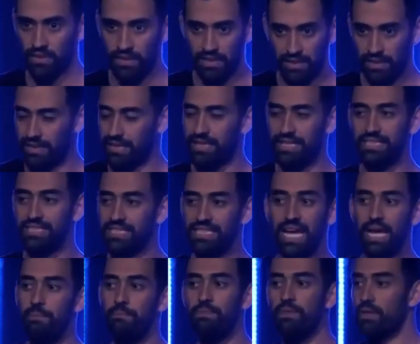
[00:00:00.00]
Y,
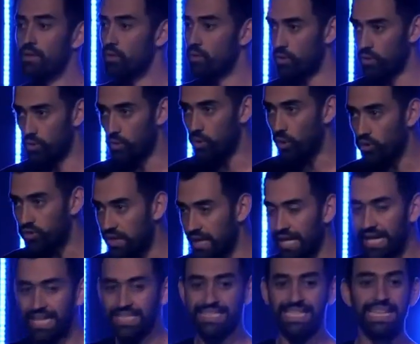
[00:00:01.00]
quizá no
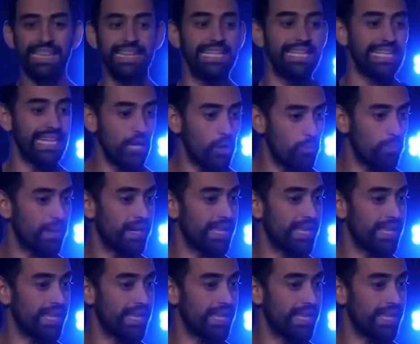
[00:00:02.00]
tengas el dinero